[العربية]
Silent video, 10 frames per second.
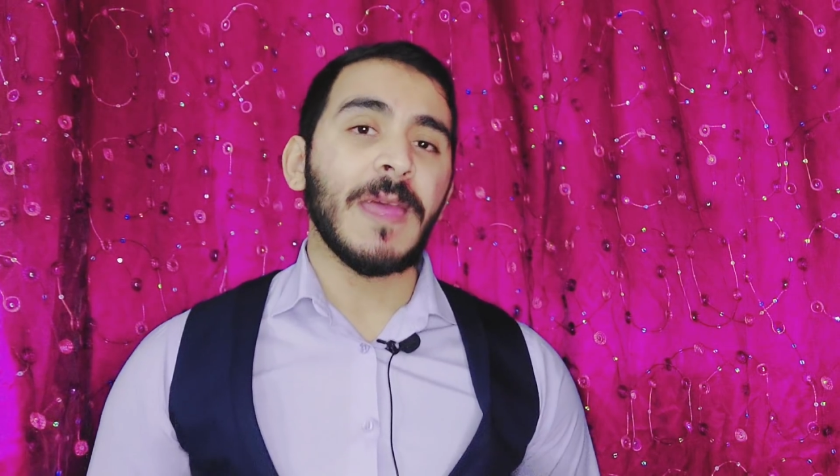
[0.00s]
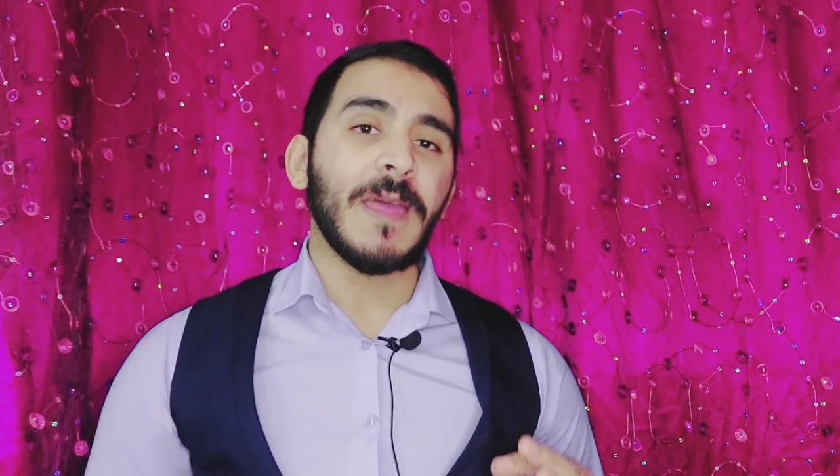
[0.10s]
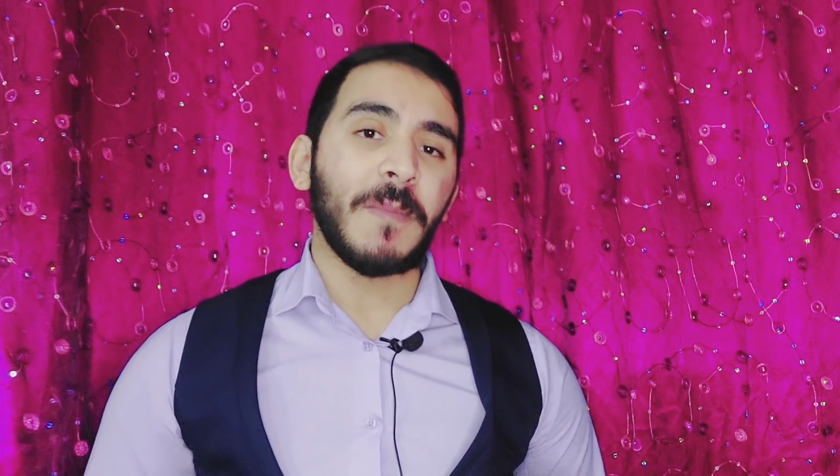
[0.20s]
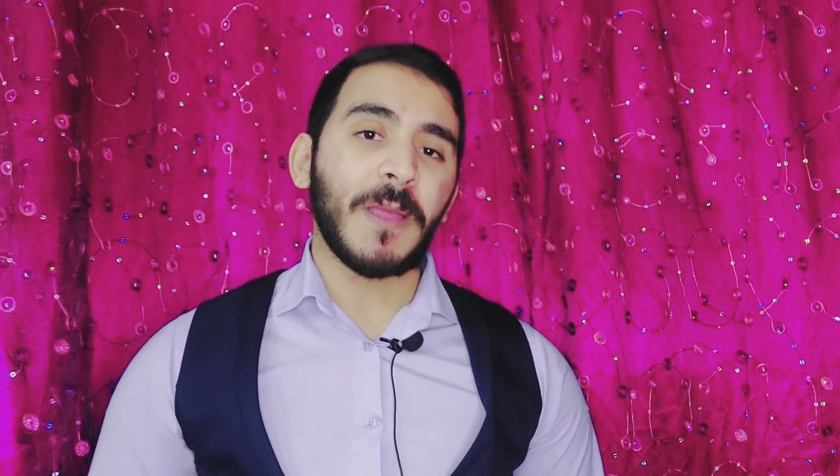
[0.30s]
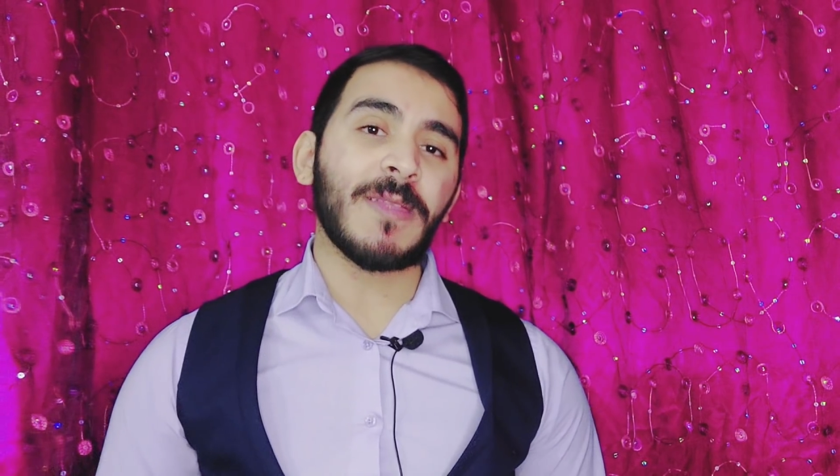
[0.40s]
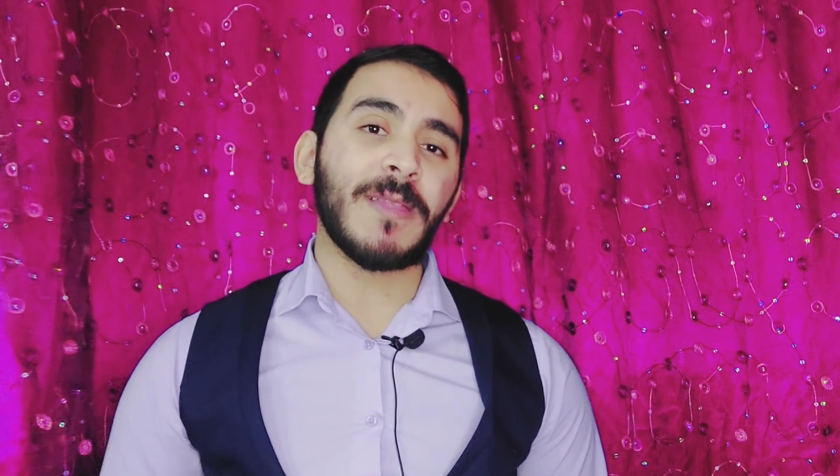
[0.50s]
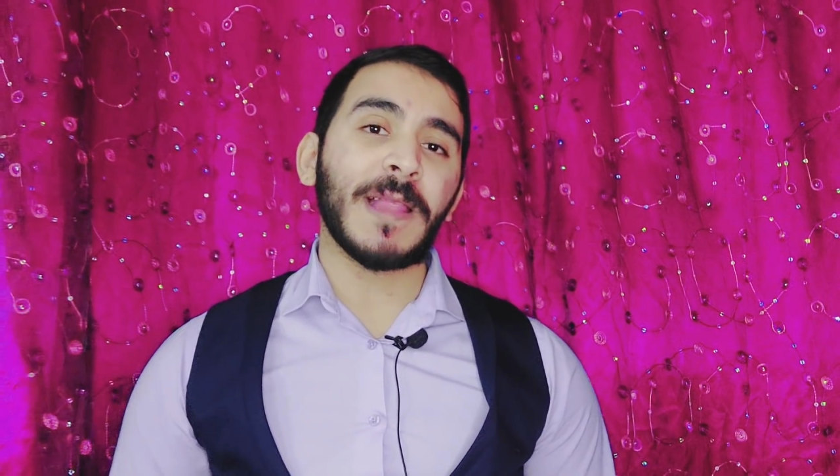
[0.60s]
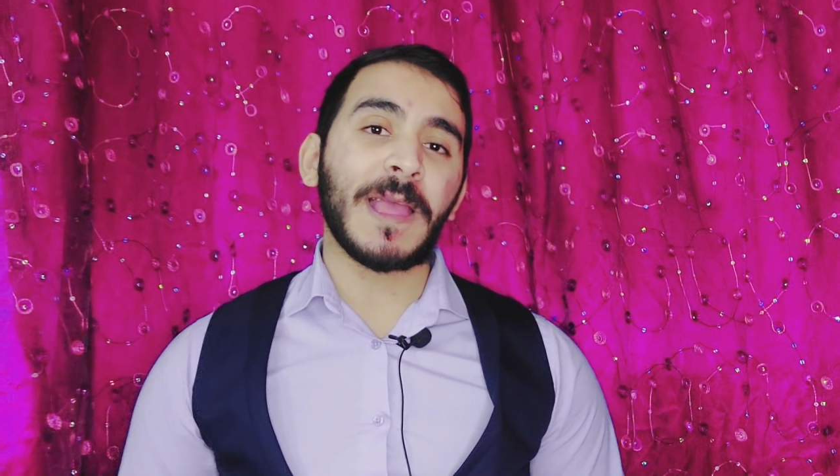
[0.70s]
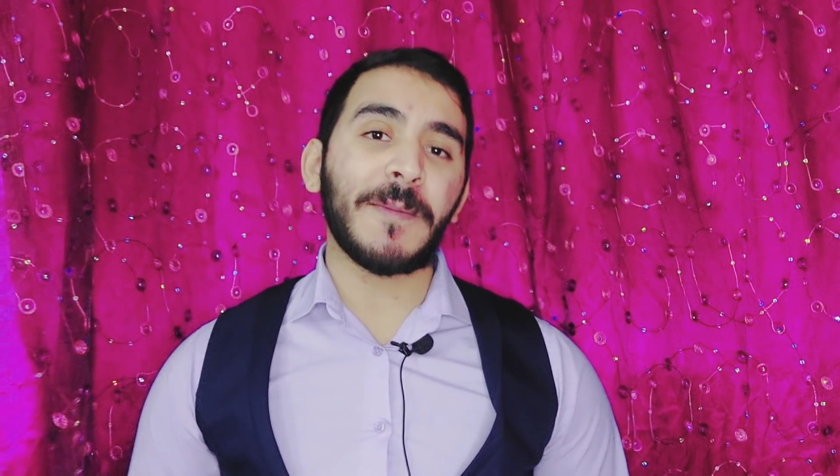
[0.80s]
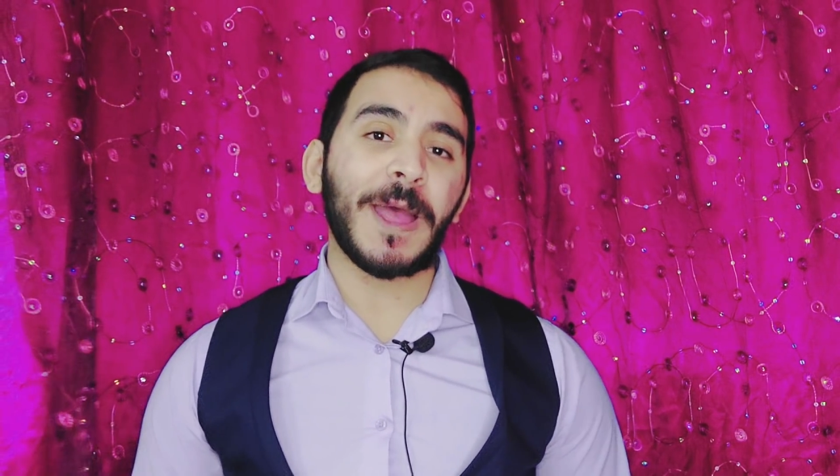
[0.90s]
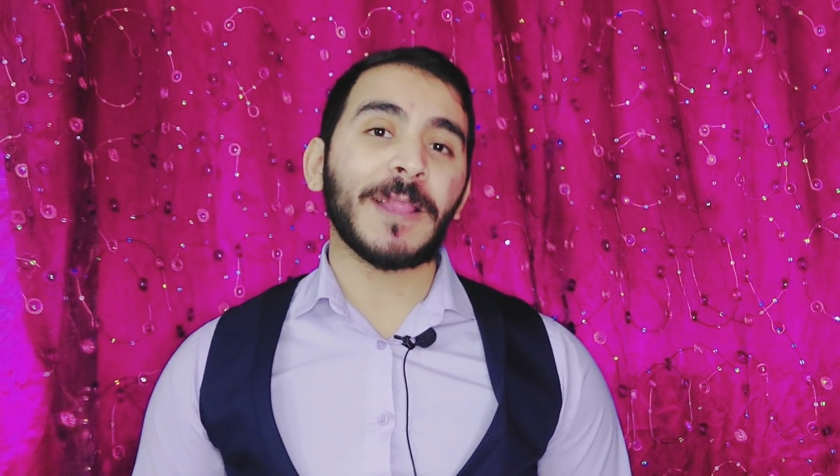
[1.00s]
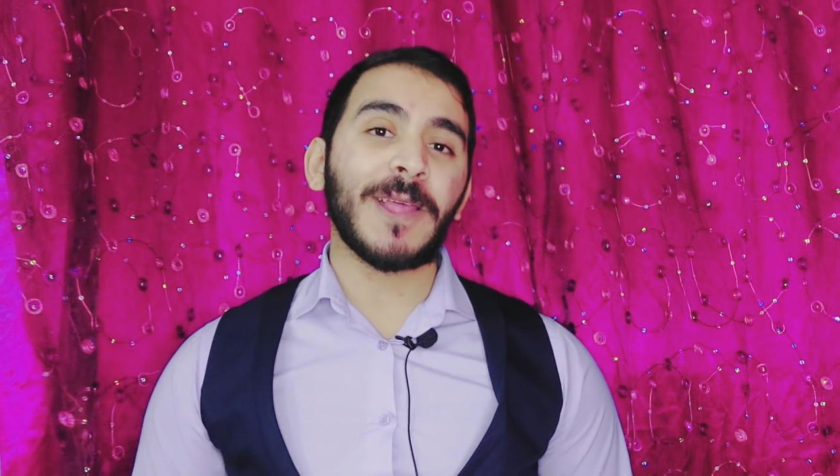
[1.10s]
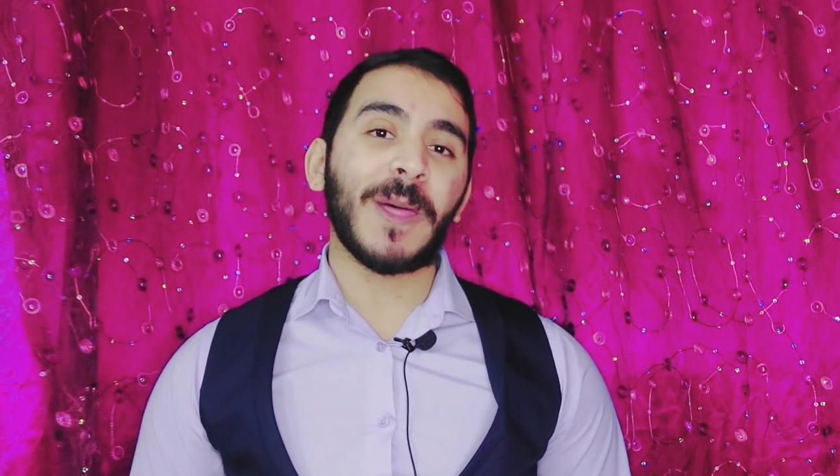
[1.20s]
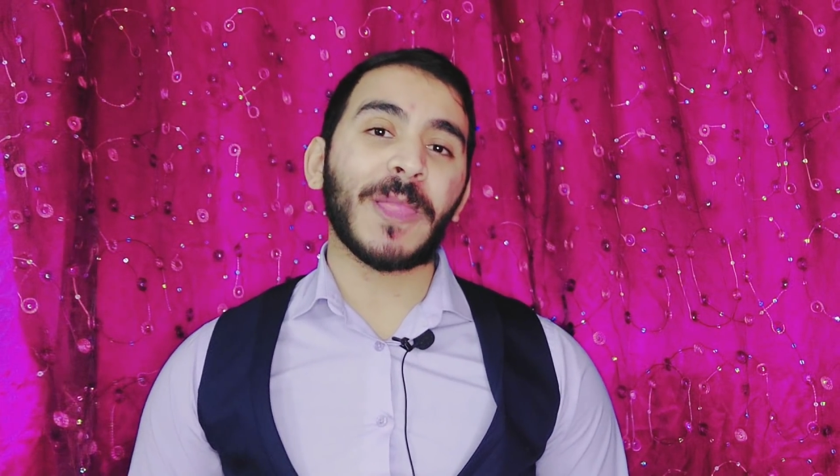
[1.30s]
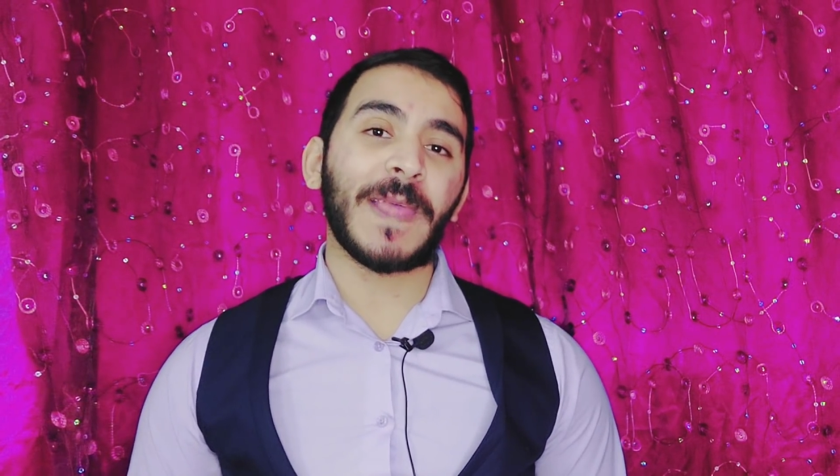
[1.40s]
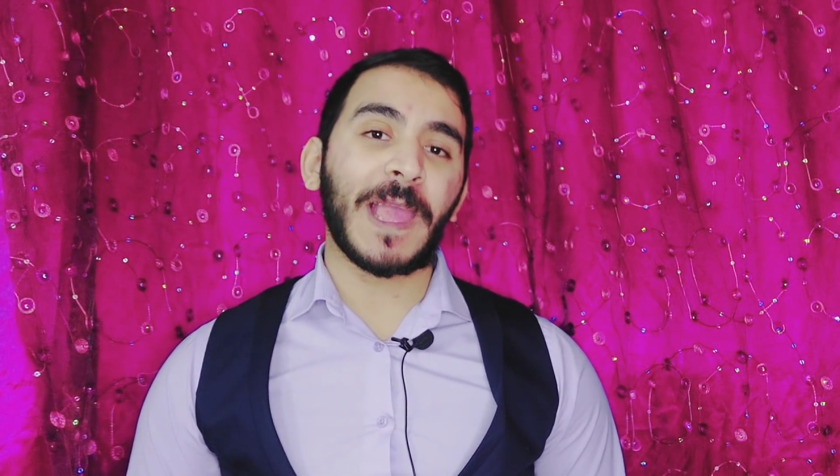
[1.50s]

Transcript: باذن الله يا جماعه النهارده